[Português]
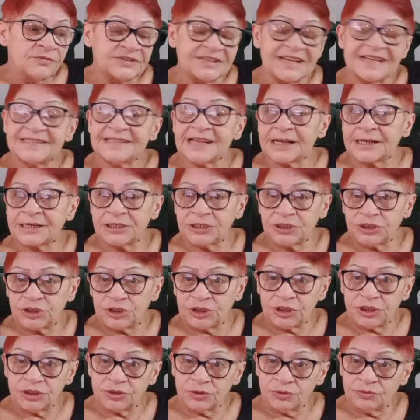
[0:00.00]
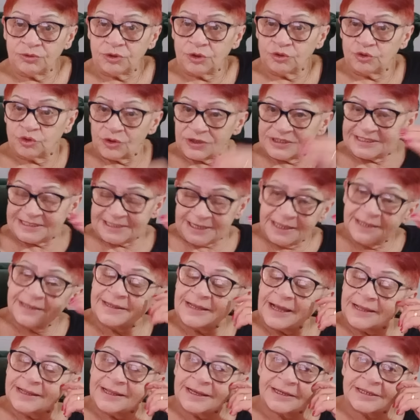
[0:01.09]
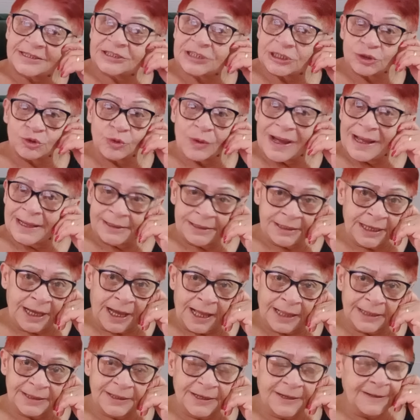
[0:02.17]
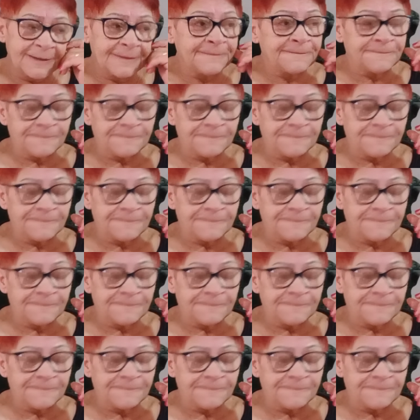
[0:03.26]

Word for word: Vocês acreditam que eu tô sentada aqui, já tô arriada.